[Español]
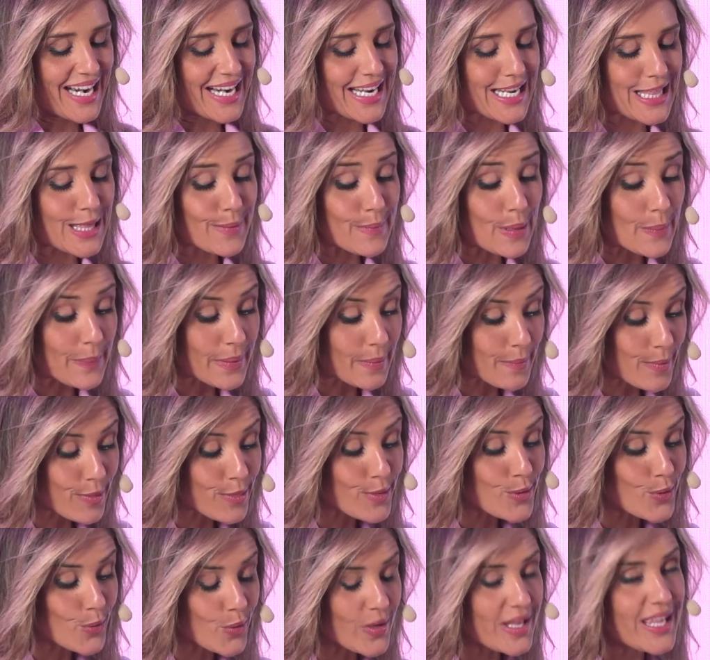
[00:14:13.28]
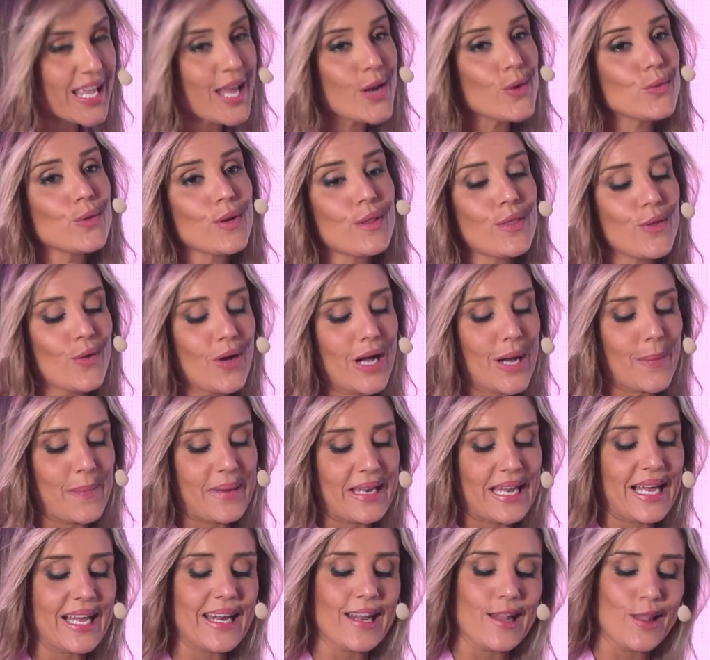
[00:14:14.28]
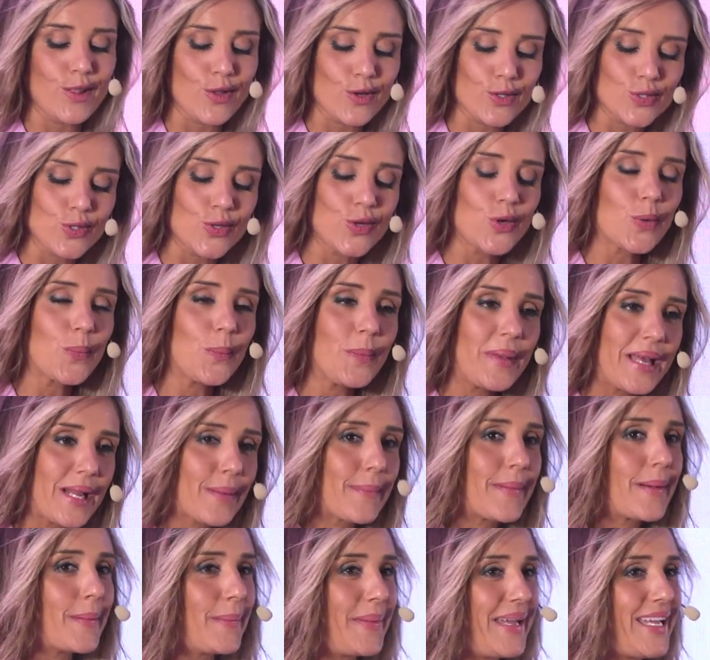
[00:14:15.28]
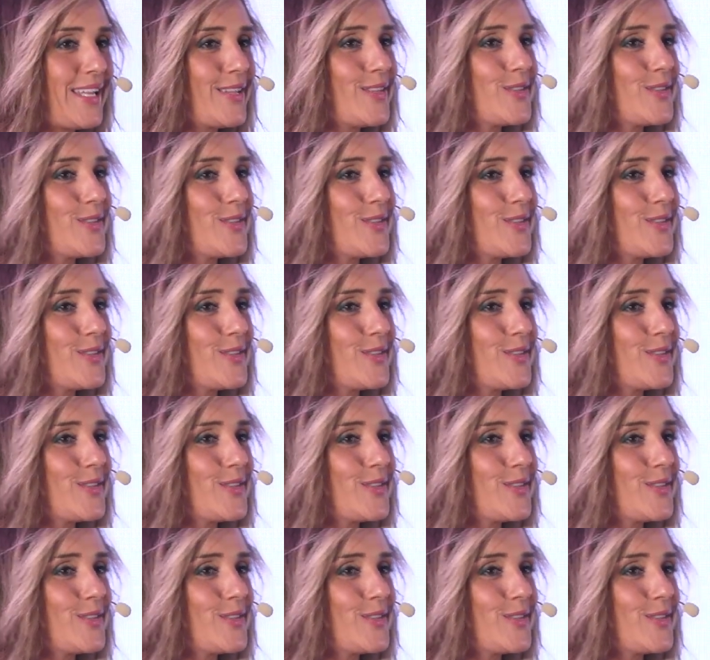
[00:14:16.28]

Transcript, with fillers: Recibe el premio en cirugía y nutrición capilar el doctor Berma